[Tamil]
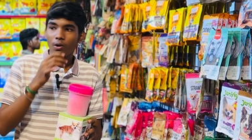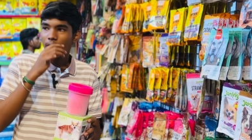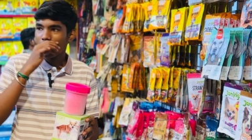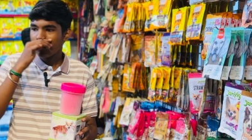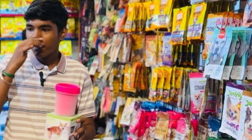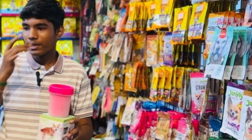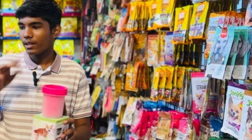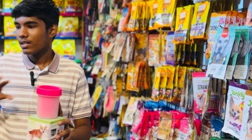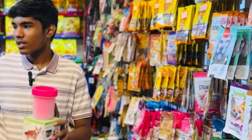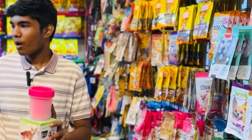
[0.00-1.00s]
ஓகே இப்போ
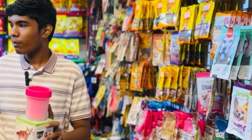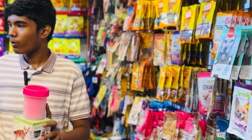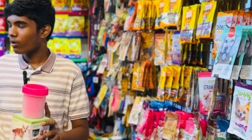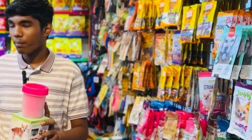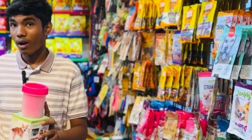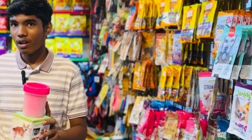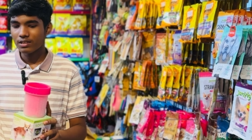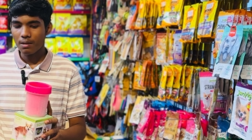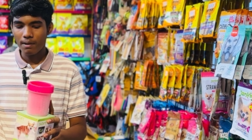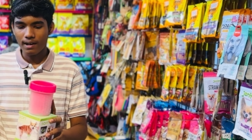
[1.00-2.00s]
பார்த்தோன்னா இந்த ஷாப்பில் ஒவ்வொரு
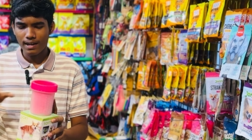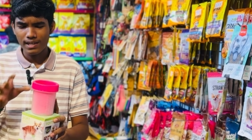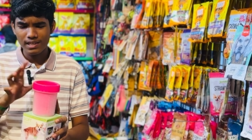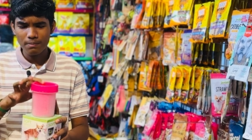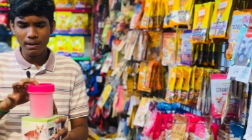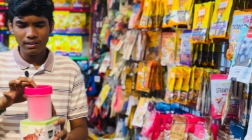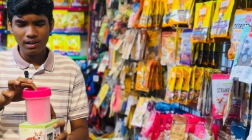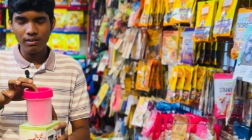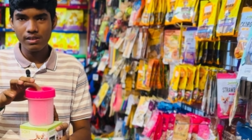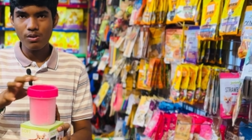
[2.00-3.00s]
ப்ராடக்ட்ஸாக பார்க்கலாம் இது
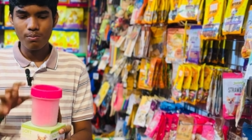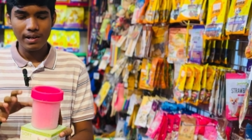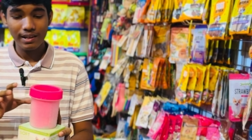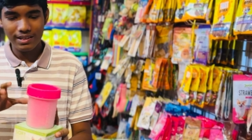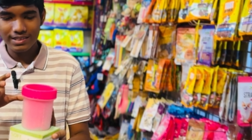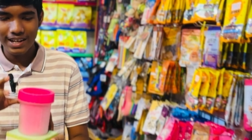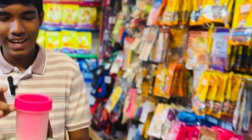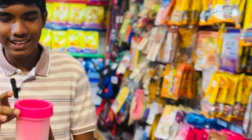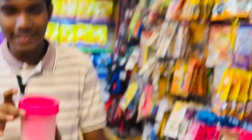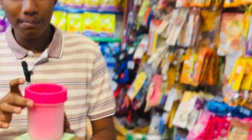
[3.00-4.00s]
பார்த்தோன்னா வந்து ரொம்ப இன்ட்ரெஸ்டிங்காக
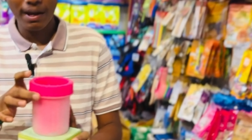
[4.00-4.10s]
இருந்தது